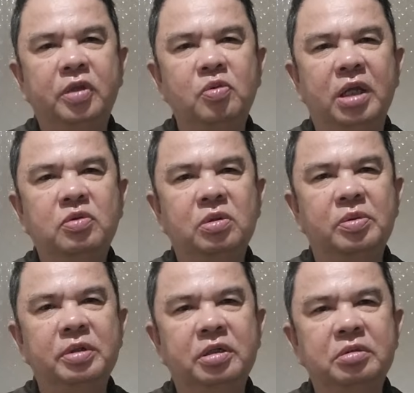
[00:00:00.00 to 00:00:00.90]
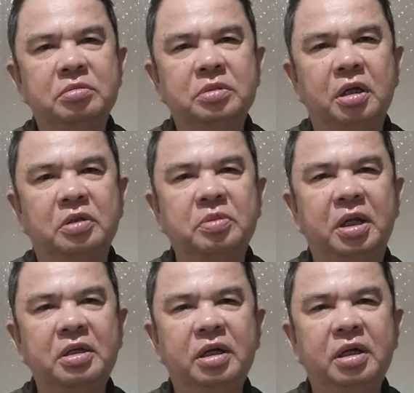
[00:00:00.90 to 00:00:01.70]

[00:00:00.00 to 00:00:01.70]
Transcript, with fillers: chúng phải thu hồi quyết định mà chúng ta thấy